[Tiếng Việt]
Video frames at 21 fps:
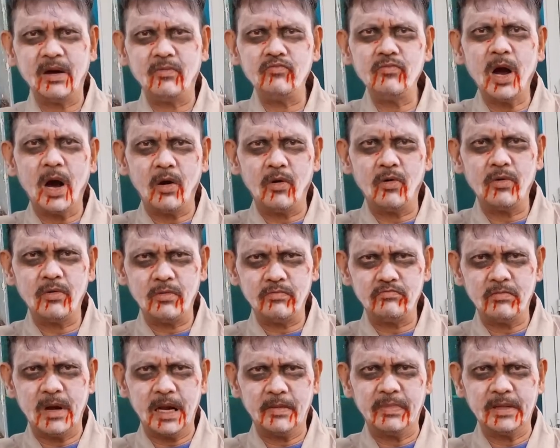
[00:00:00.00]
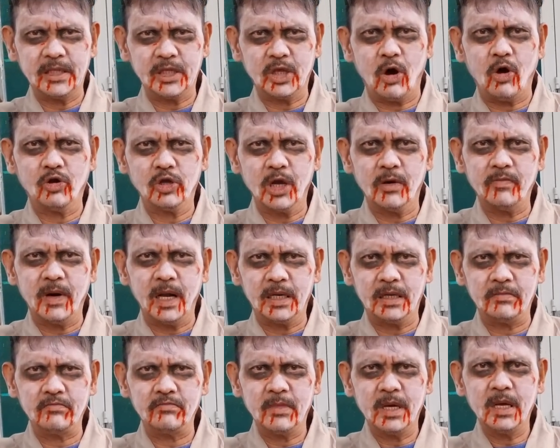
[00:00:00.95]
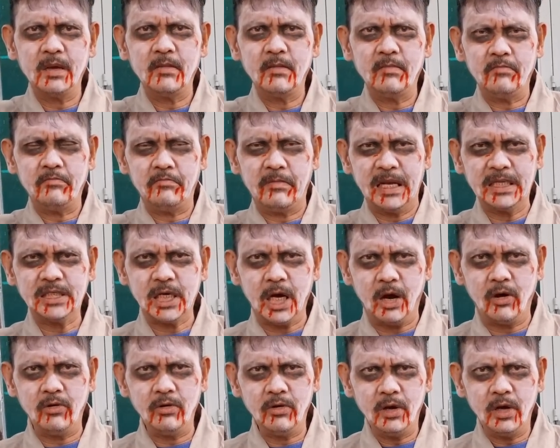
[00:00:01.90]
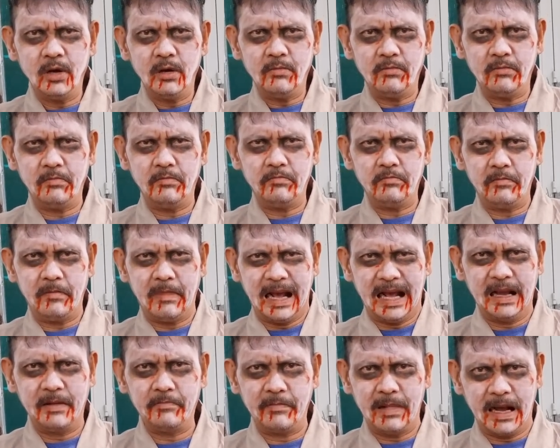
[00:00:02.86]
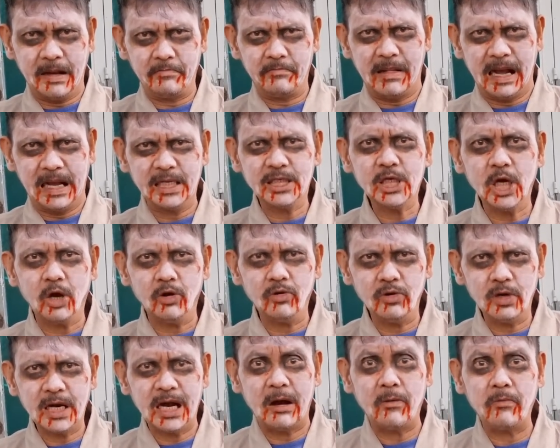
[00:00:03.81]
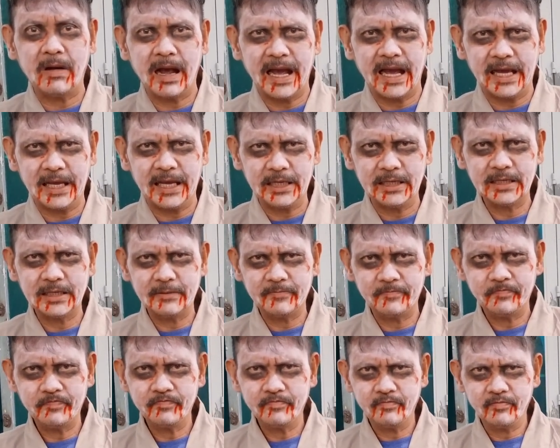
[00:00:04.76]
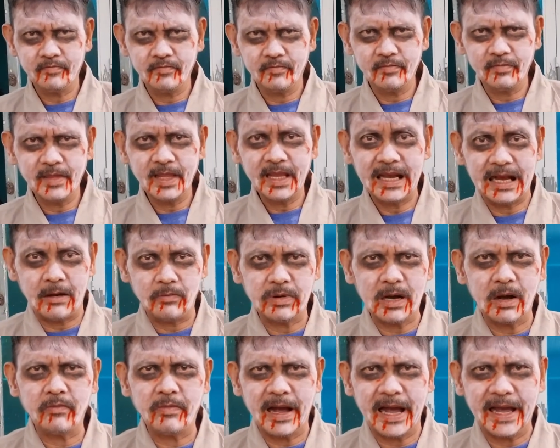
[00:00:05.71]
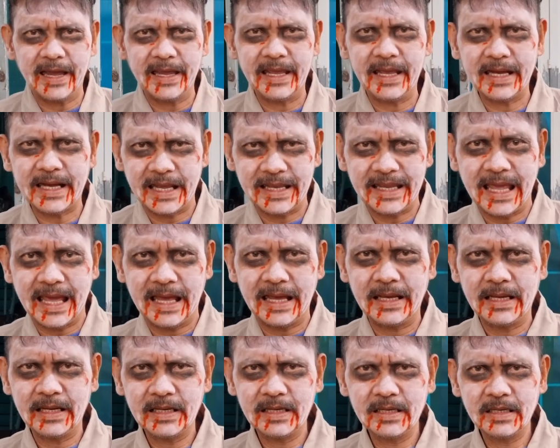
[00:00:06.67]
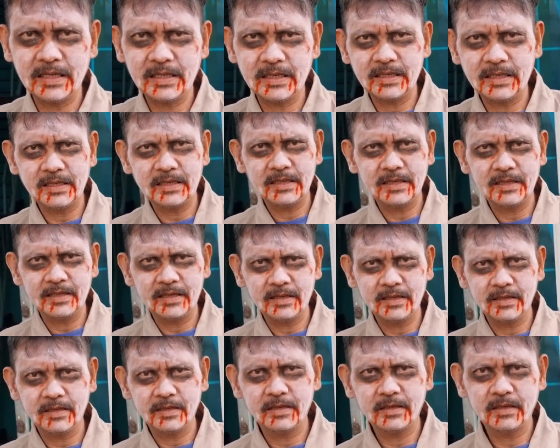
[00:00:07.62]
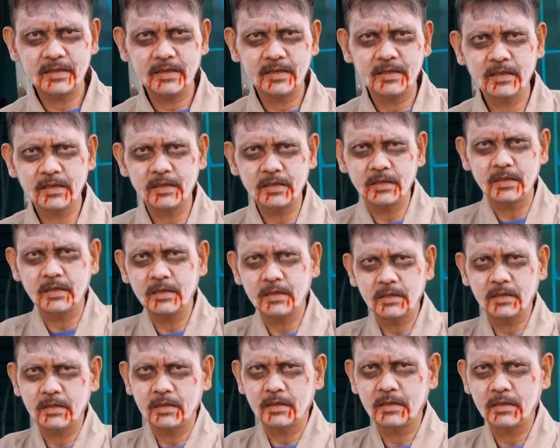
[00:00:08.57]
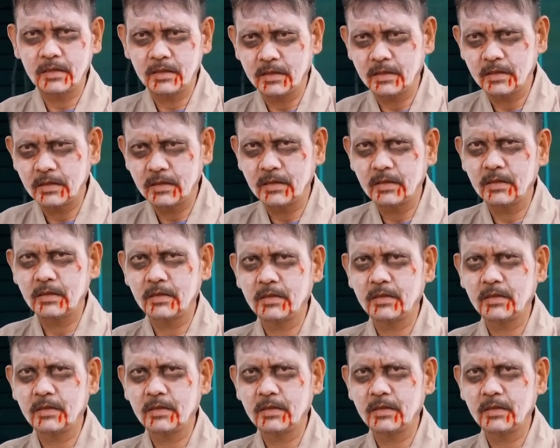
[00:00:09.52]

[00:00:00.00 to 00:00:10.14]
hãy ủng hộ bà mã số 02 hai mã số mã số mã số mã, số không hai không không hai không không hai á cả nhà rồi chạy đi thử coi rồi